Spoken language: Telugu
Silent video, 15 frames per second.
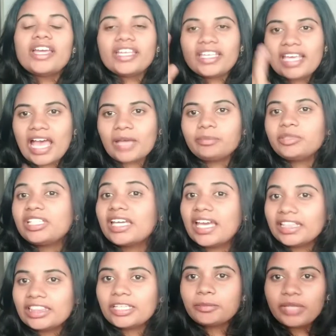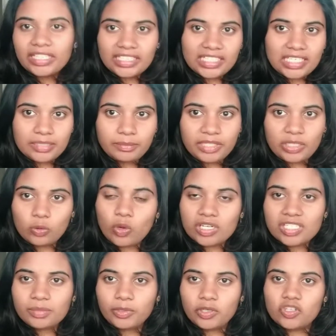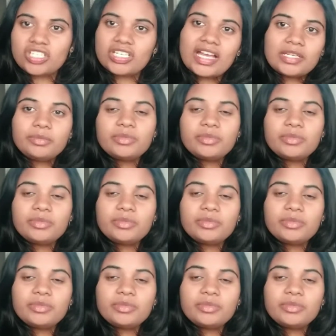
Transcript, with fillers: ఈ యాప్ని ఎంతమందికి మీ వాట్సాప్లోంచి కానీ